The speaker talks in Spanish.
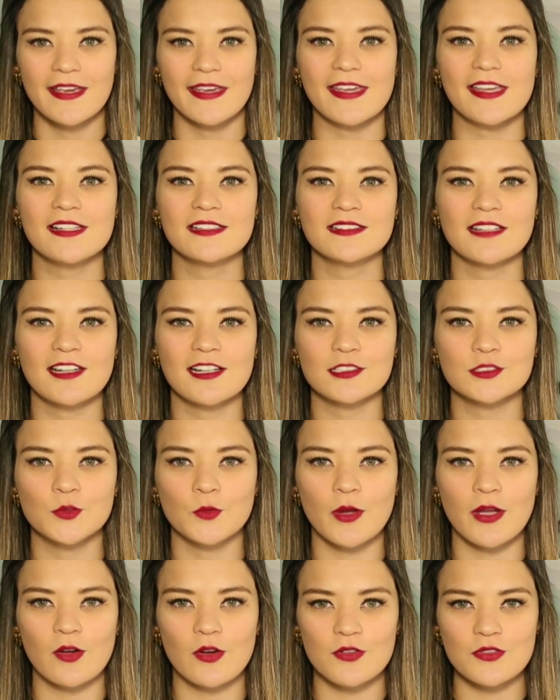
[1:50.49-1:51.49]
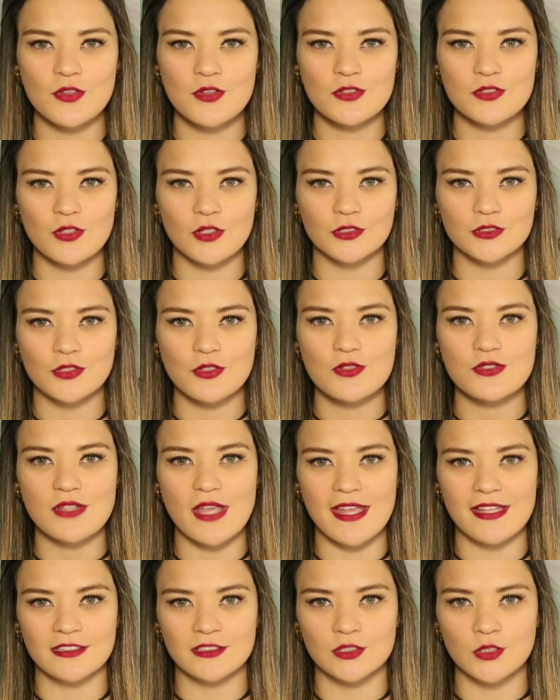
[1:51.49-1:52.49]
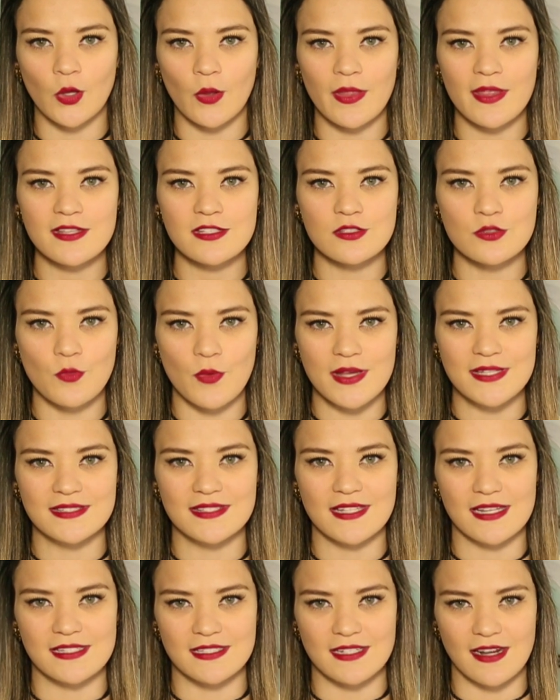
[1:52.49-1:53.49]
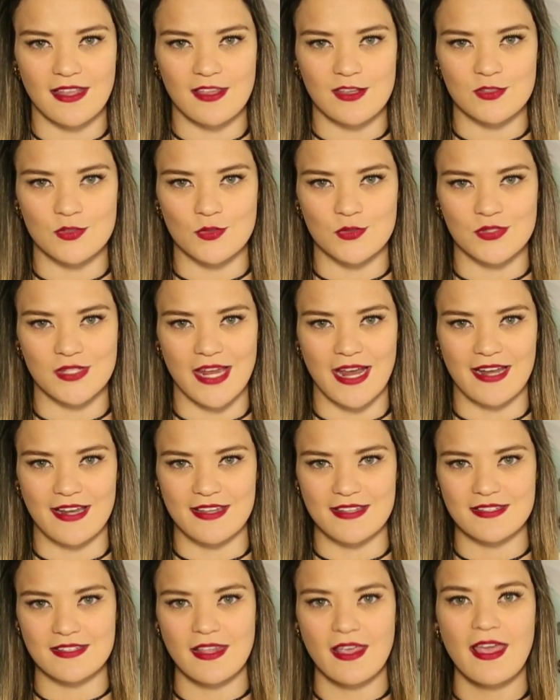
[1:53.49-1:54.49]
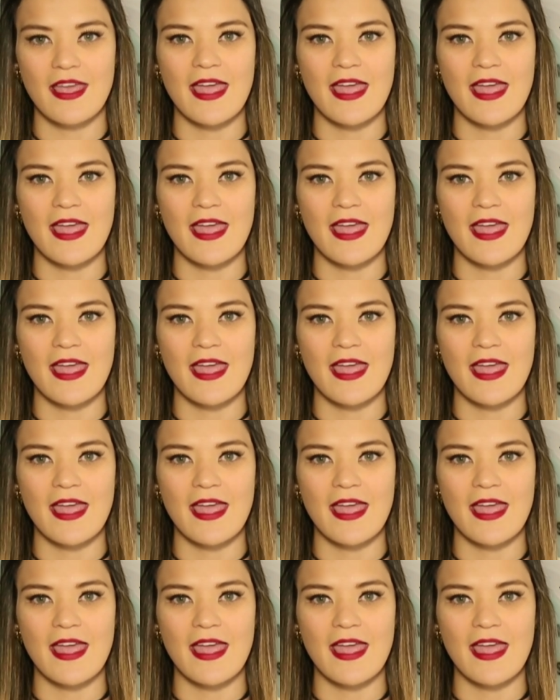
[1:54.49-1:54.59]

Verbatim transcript: Interactúe con nosotros en todas nuestras redes sociales.